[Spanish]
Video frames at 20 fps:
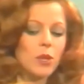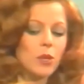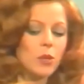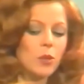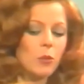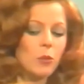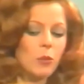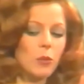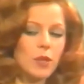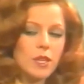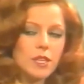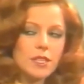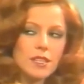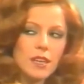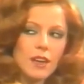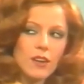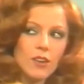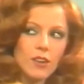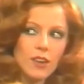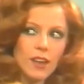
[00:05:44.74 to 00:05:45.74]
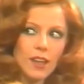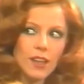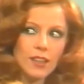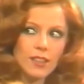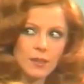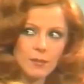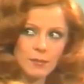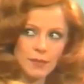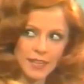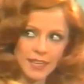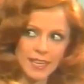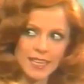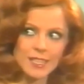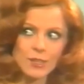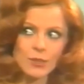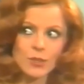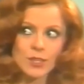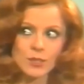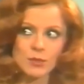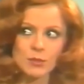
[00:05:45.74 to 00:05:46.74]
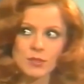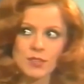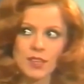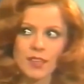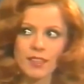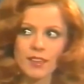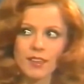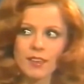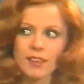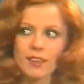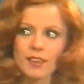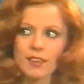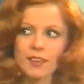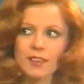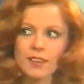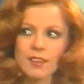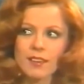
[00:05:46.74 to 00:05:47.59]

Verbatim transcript: Bueno, pues ahora dime, ¿qué es lo que sucede?